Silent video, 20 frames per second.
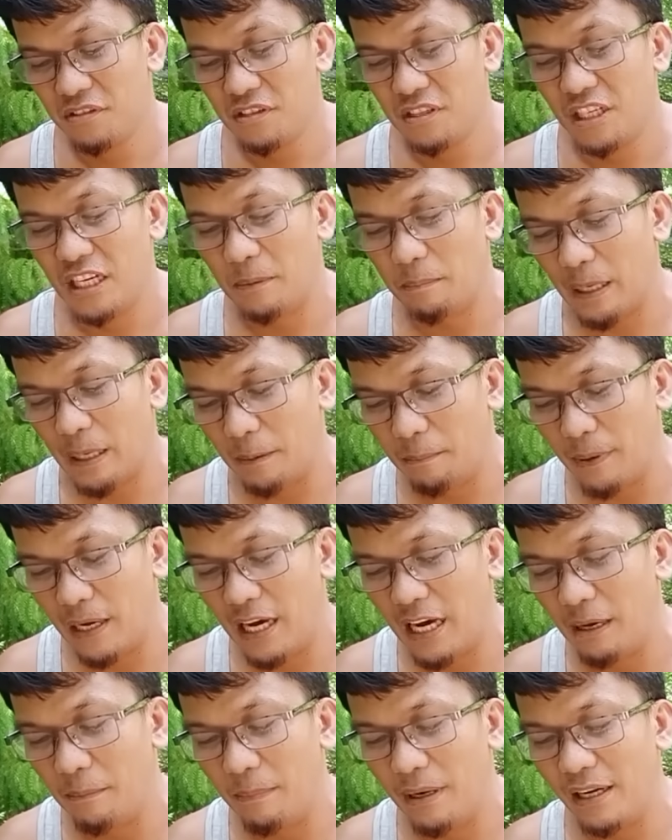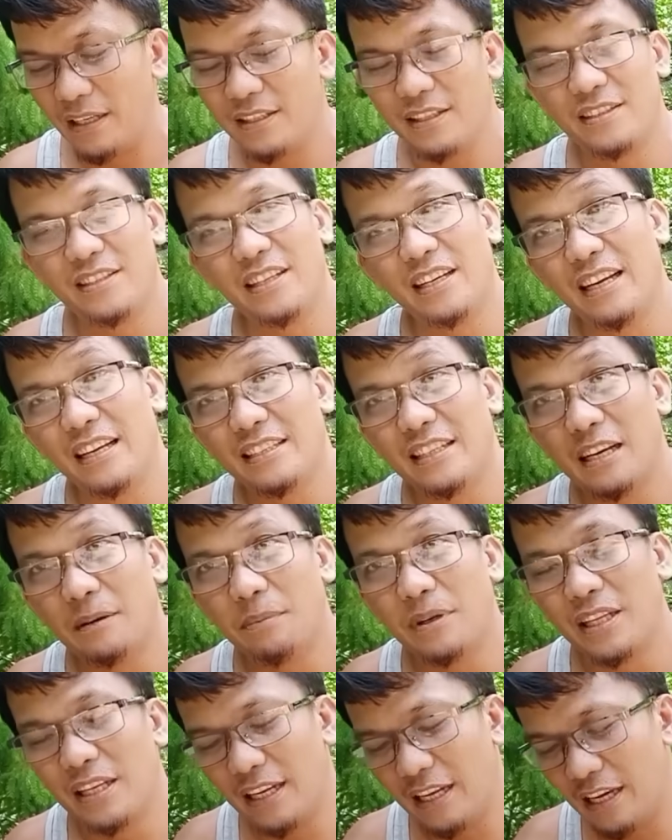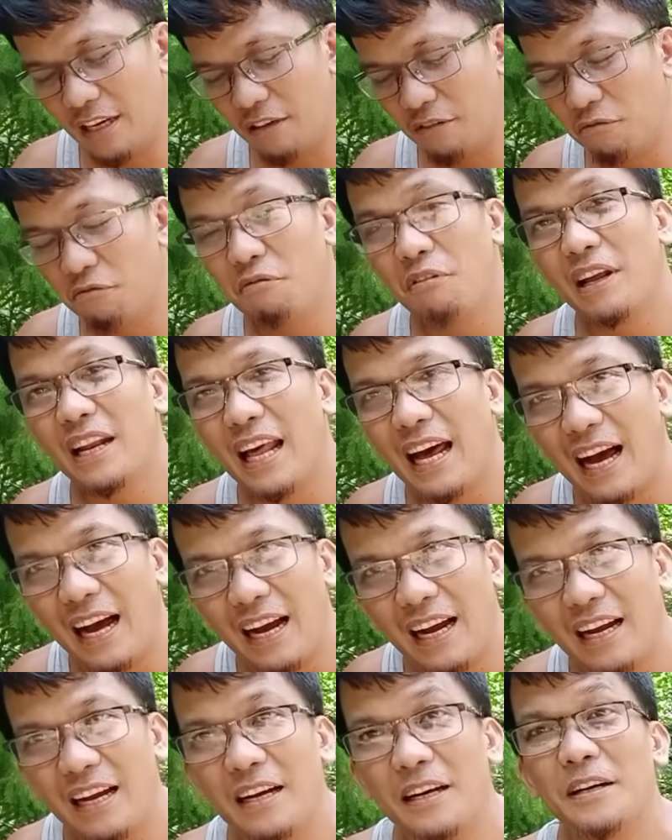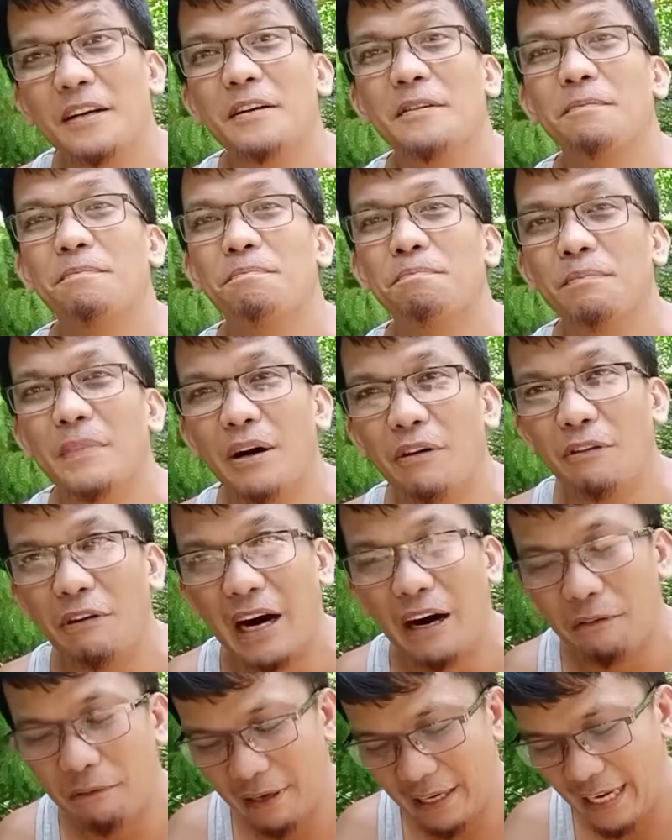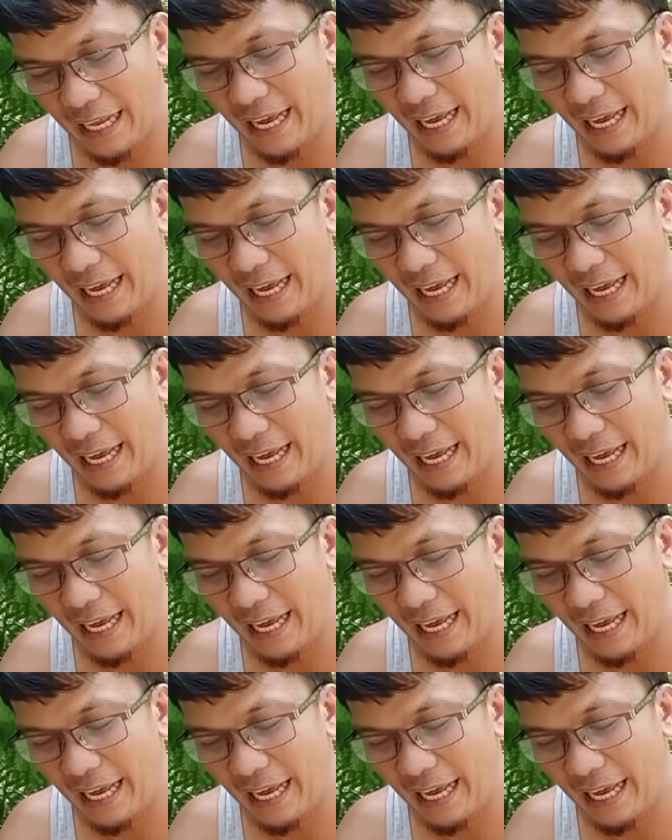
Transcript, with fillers: napapahamak sa sinasabi nilang walang mawawala